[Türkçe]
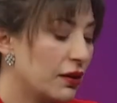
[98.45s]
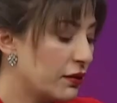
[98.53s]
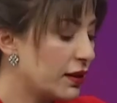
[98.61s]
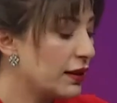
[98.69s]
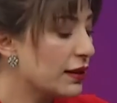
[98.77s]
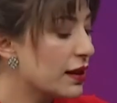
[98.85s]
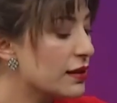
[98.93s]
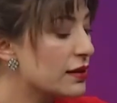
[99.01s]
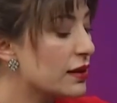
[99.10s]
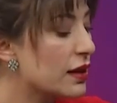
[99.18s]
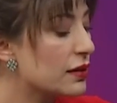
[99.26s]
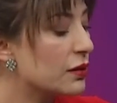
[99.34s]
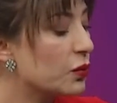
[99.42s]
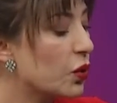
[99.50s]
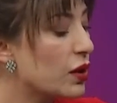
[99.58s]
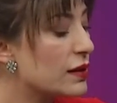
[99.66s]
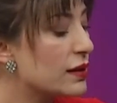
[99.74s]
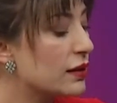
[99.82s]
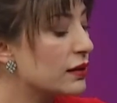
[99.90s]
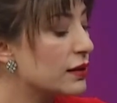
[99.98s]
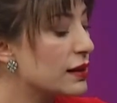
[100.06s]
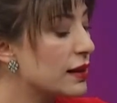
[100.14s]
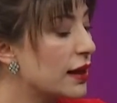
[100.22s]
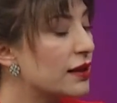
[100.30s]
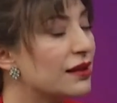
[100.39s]
Ve nedense artık bu hastalığın
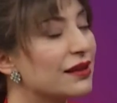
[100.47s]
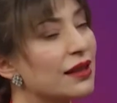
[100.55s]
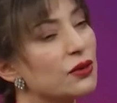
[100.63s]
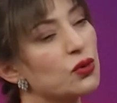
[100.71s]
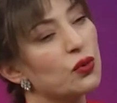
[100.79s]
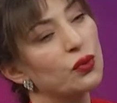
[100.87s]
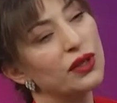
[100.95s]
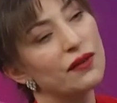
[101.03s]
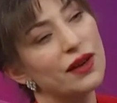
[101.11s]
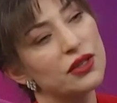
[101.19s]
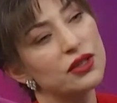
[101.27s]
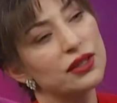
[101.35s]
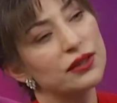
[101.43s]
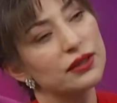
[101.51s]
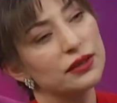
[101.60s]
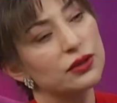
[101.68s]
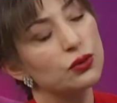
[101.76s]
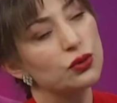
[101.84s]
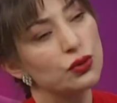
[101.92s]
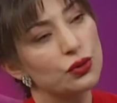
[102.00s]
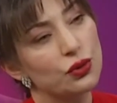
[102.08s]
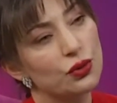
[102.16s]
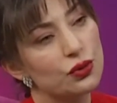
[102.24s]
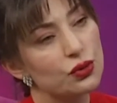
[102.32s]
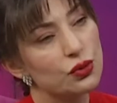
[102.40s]
seyrini de çok yavaşladığını
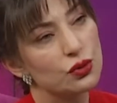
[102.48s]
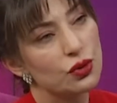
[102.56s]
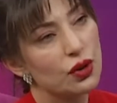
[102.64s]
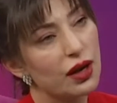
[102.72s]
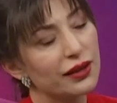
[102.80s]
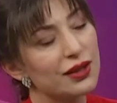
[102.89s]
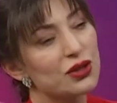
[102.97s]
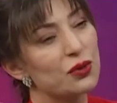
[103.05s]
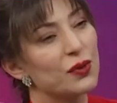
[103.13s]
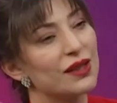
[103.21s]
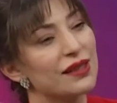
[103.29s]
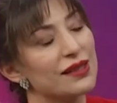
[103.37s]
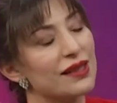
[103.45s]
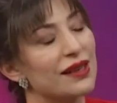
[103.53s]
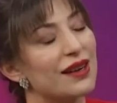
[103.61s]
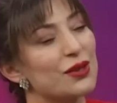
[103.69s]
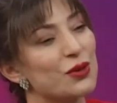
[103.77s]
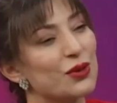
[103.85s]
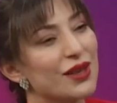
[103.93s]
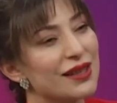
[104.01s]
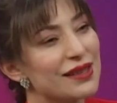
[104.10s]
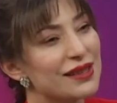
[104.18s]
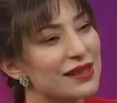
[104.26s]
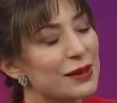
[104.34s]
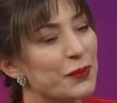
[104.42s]
düşünüyoruz. Hangi aşamadayız, neler
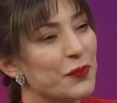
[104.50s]
söylersiniz?